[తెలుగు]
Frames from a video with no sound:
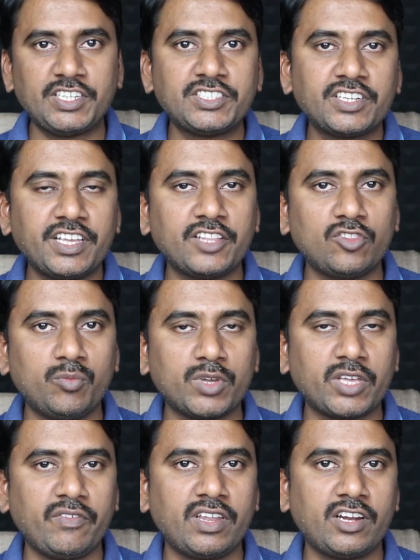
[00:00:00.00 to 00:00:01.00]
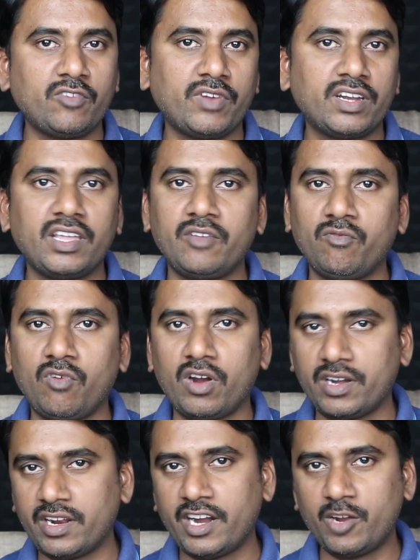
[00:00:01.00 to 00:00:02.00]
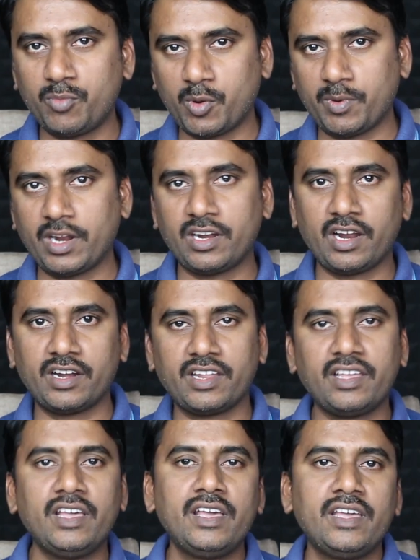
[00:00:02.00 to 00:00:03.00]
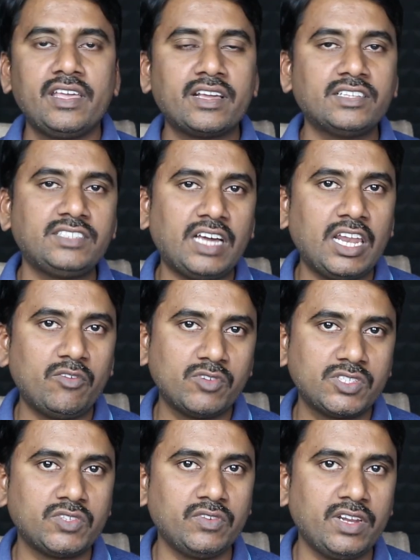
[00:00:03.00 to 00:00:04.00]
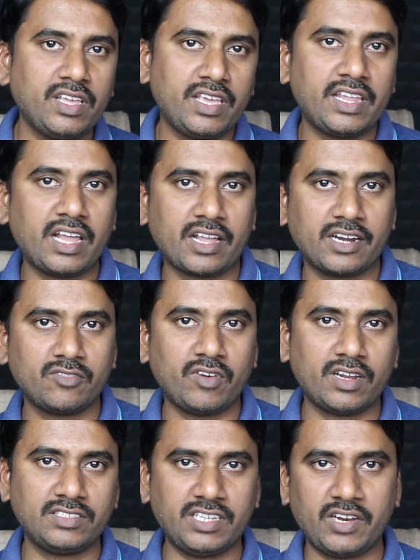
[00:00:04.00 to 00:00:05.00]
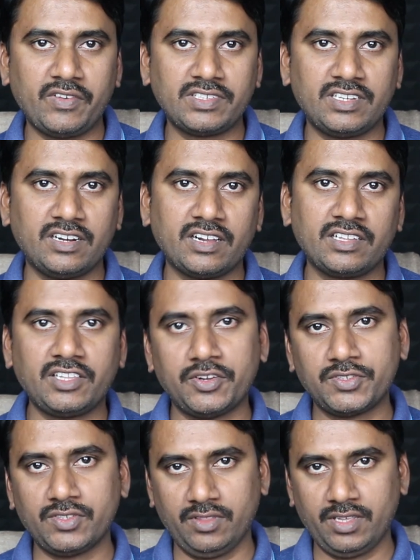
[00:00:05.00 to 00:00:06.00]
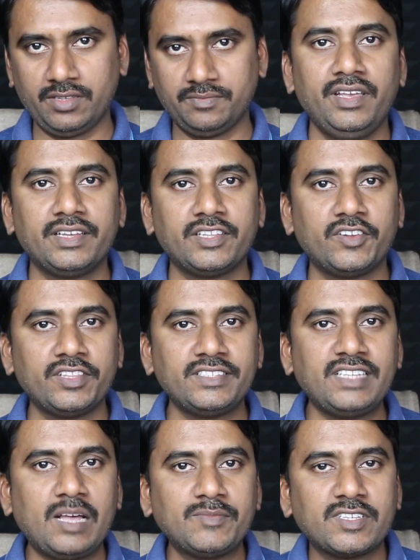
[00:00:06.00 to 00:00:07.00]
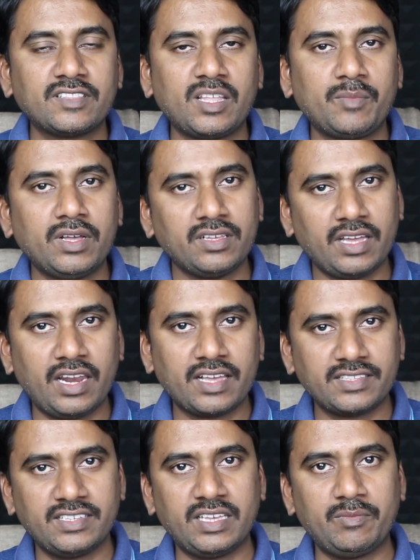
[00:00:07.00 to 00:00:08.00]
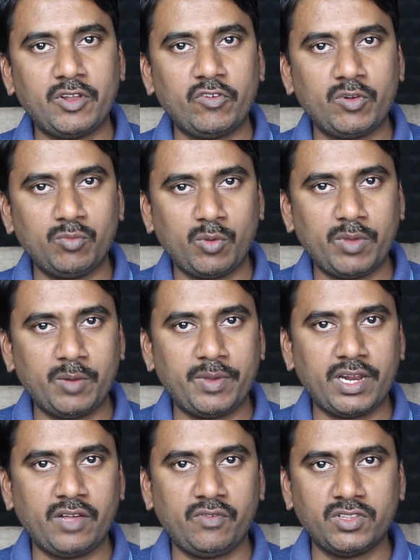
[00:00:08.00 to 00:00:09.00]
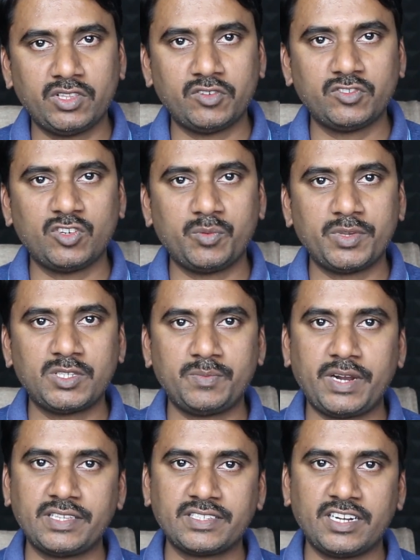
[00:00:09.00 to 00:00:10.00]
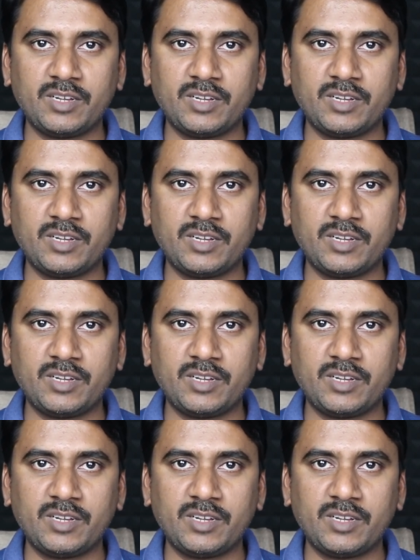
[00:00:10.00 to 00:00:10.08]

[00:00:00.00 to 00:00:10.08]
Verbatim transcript: స్టేషన్ కి ఎంతో ముఖ్యమైనటువంటి వాటర్ అండ్ ప్రొపలెన్ లాంటి ఇంకా చాలా వస్తువుల్ని ఈ రాకెట్ ద్వారా చేరవేసినట్లుగా తెలుస్తుంది ఇక తర్వాత శాంసంగ్ తమ గెలాక్సీ ఎం లెవెన్ మొబైల్ పైన వన్ థౌసండ్ రూపీస్ ప్రైస్